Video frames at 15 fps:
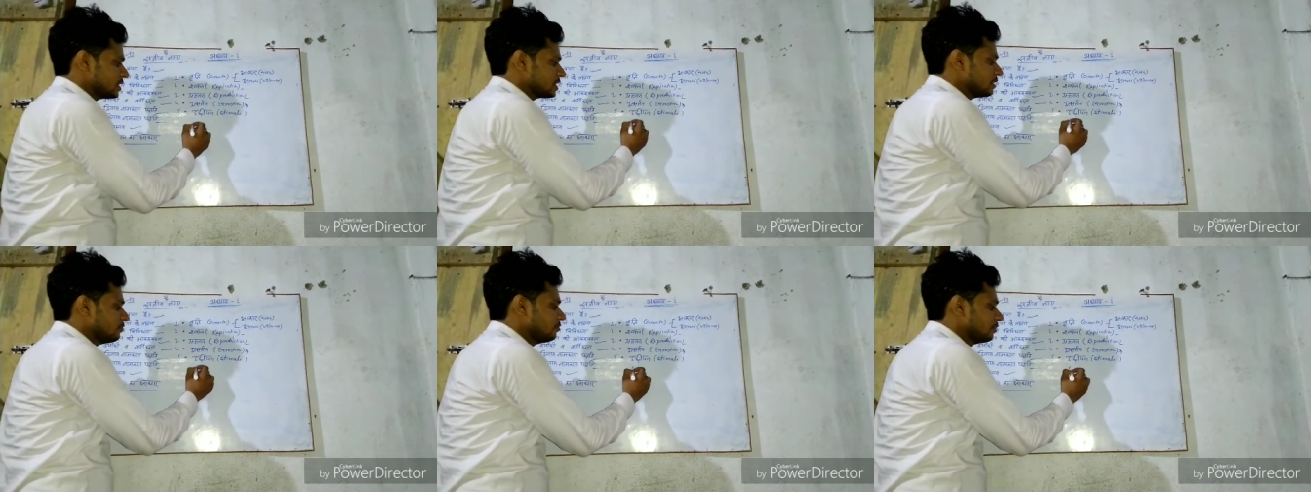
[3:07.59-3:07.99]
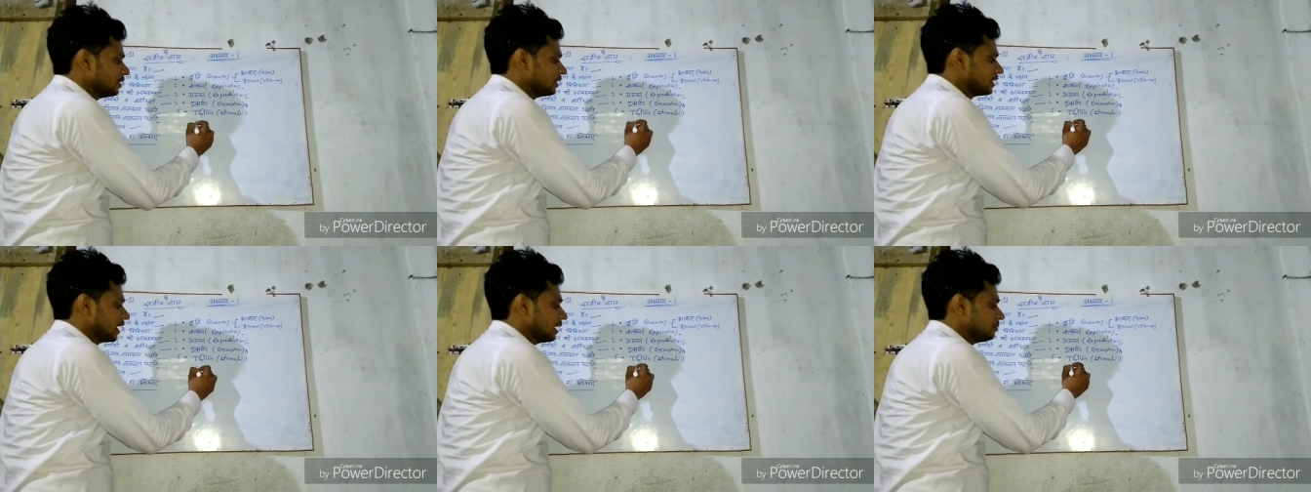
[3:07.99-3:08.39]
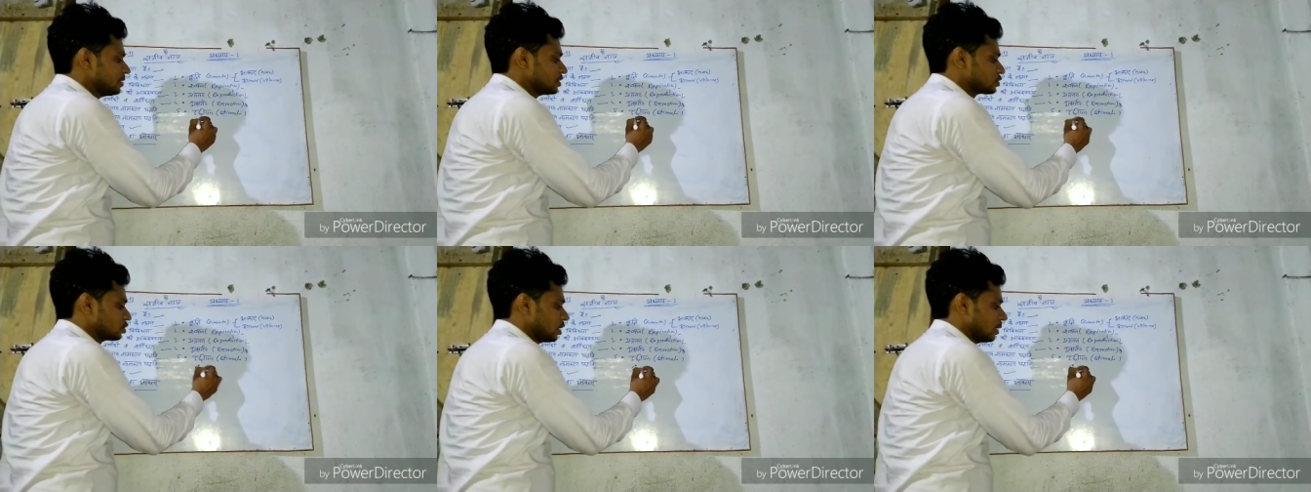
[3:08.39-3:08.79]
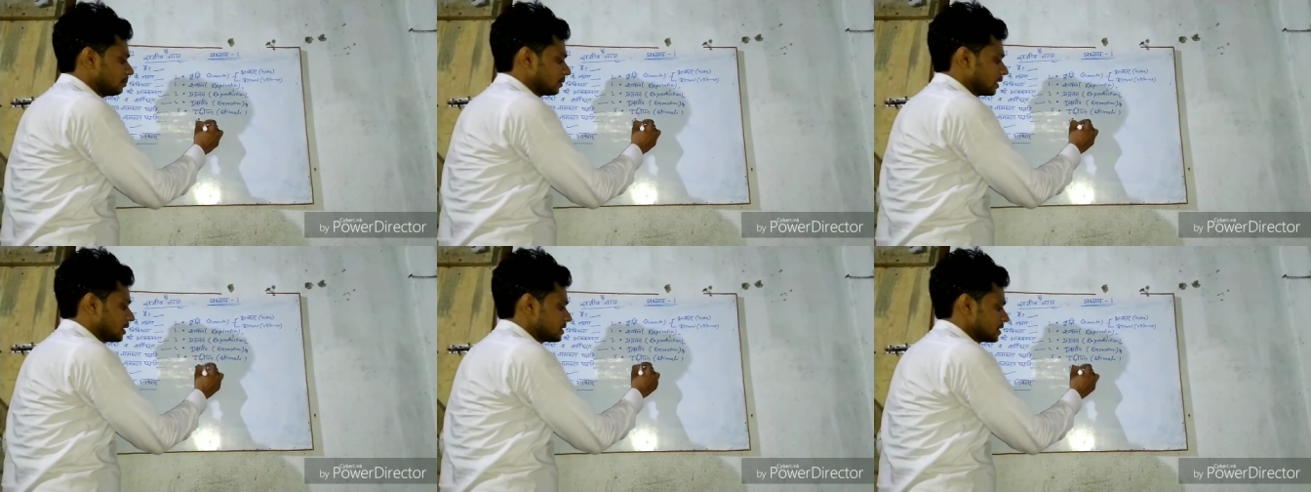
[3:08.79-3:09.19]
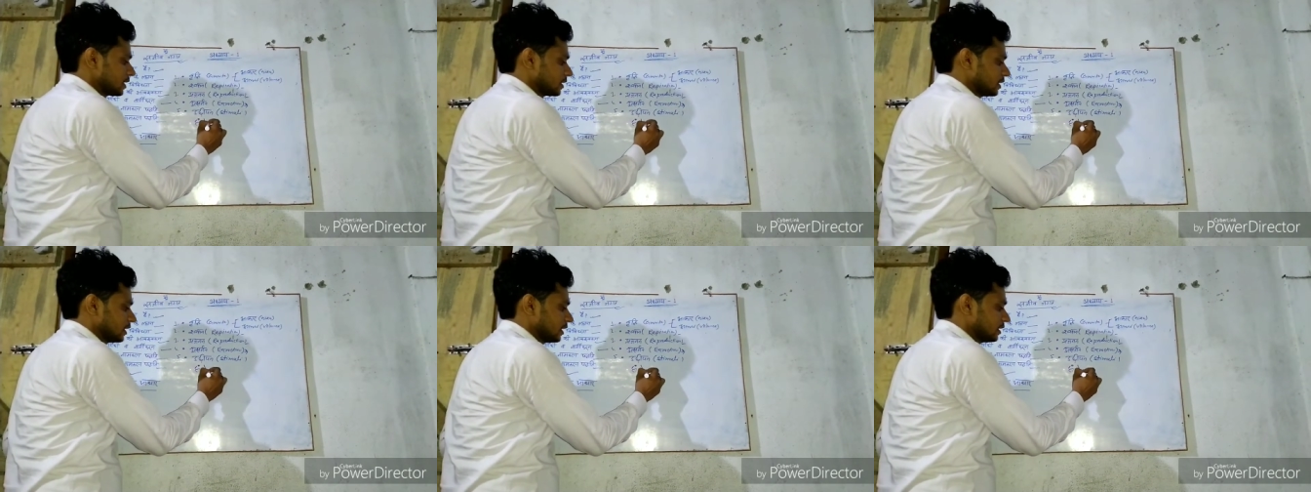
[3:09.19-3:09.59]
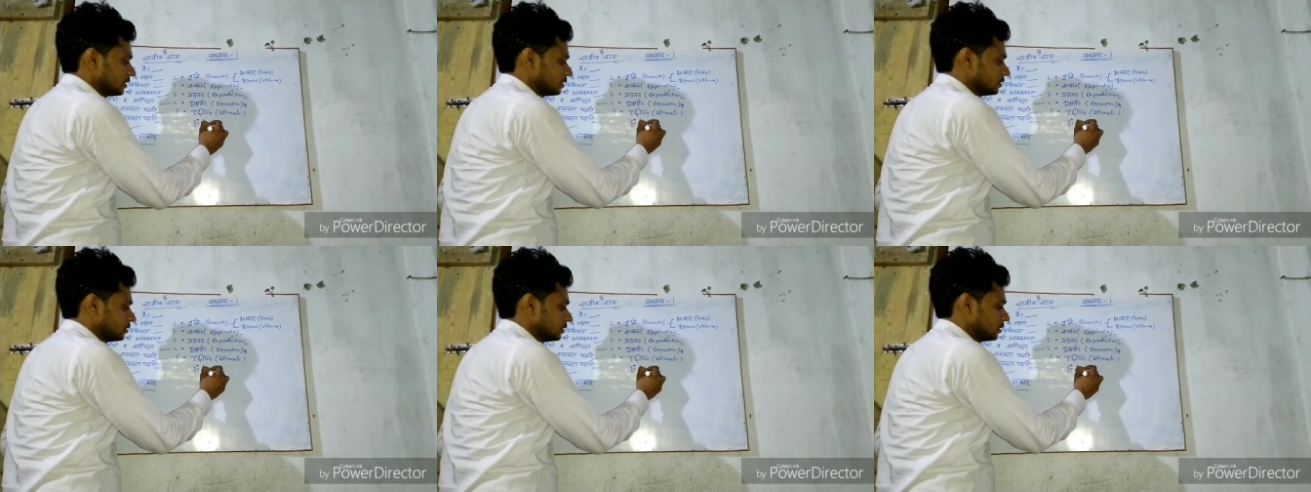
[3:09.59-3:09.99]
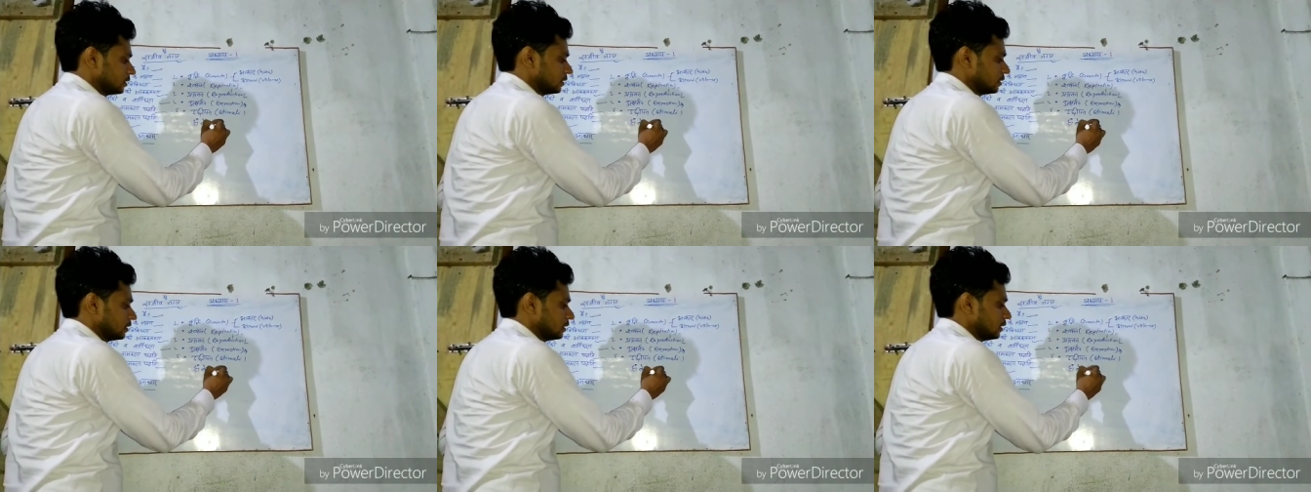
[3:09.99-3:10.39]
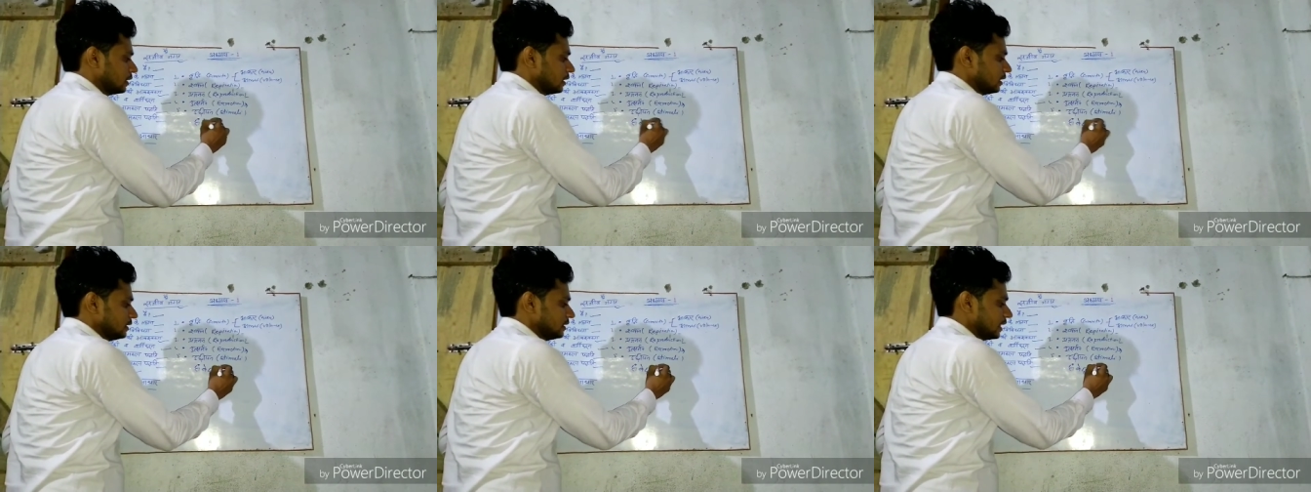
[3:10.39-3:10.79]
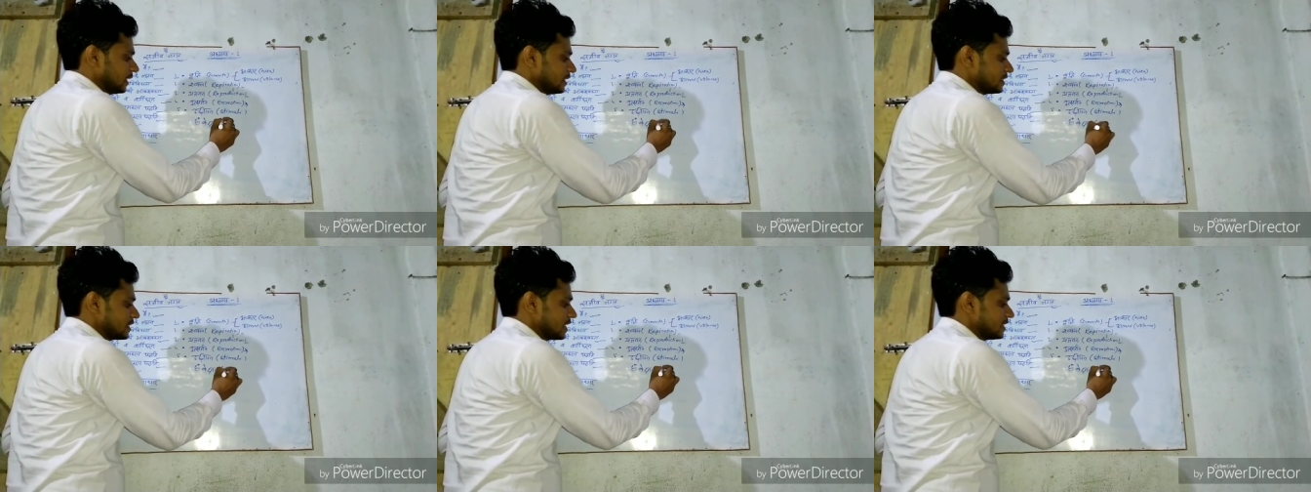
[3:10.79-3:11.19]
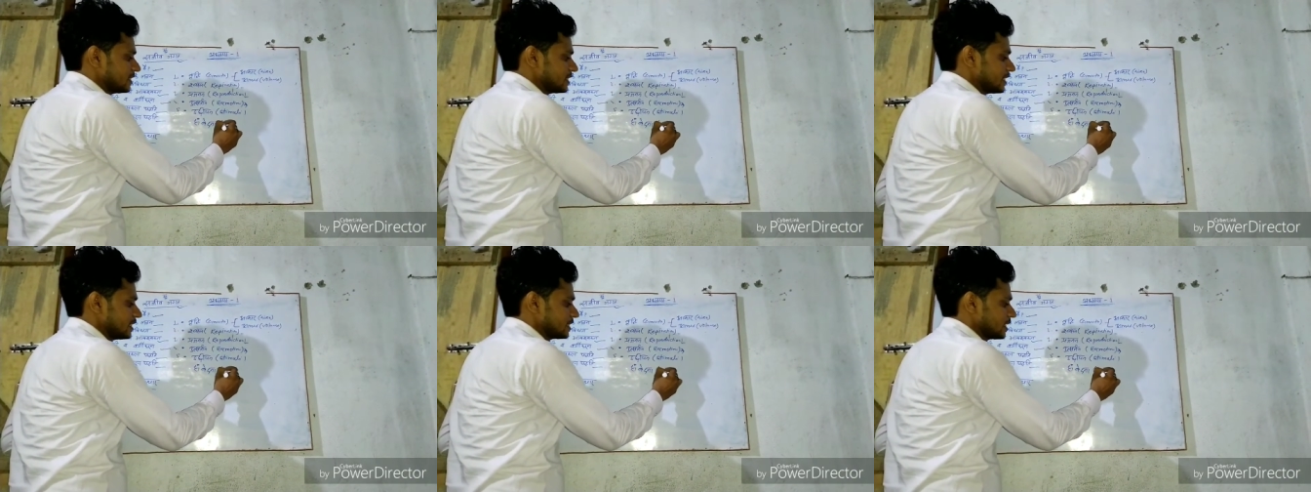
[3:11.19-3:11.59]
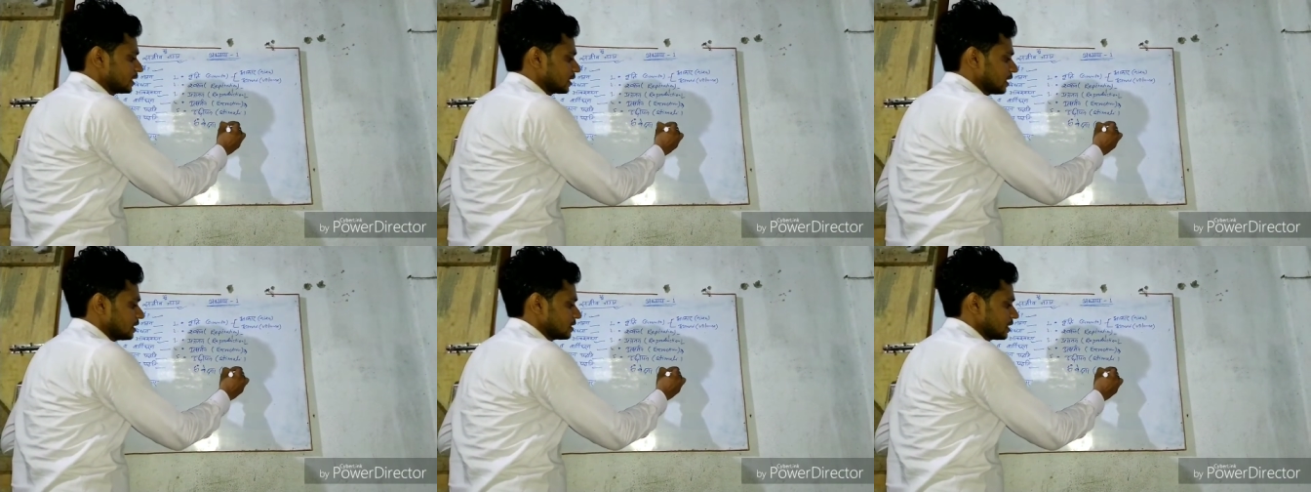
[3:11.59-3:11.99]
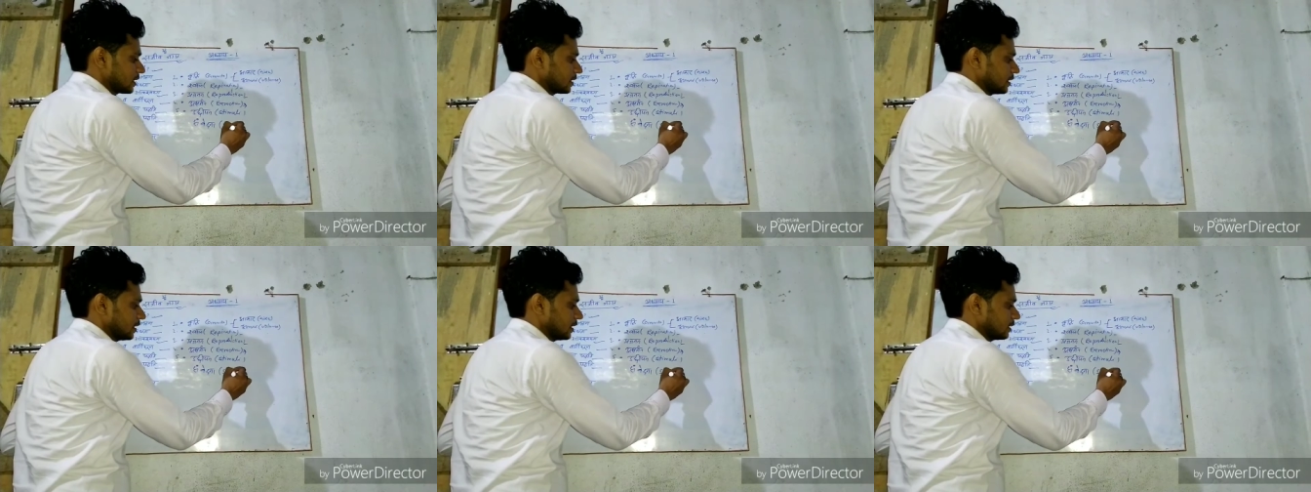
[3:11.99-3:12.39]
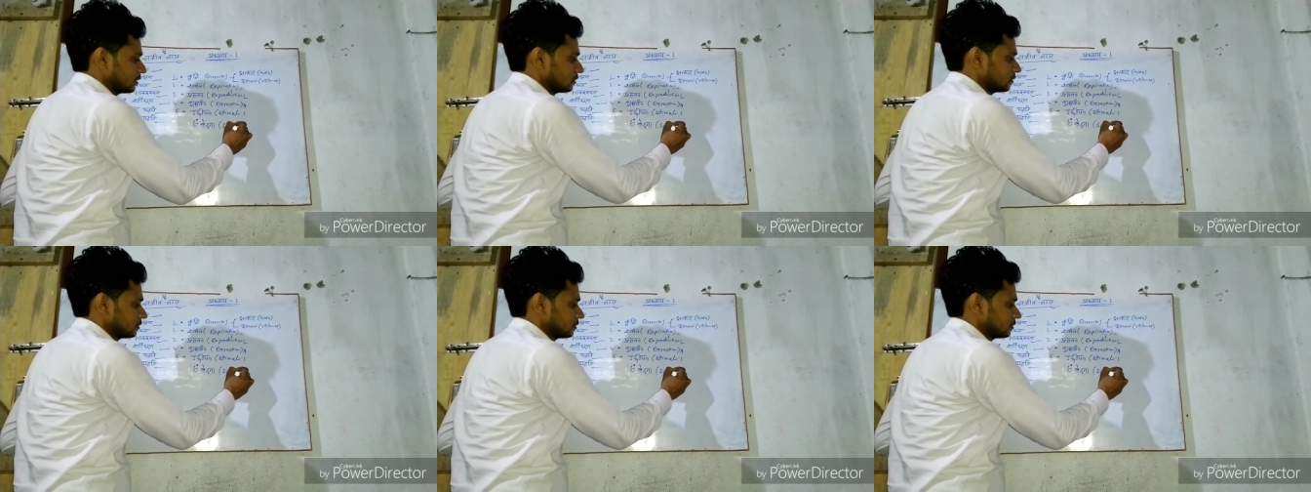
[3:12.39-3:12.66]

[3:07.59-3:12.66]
संवेदना भी इसको हम कह सकते हैं यानी सेंसेशन कह सकते हैं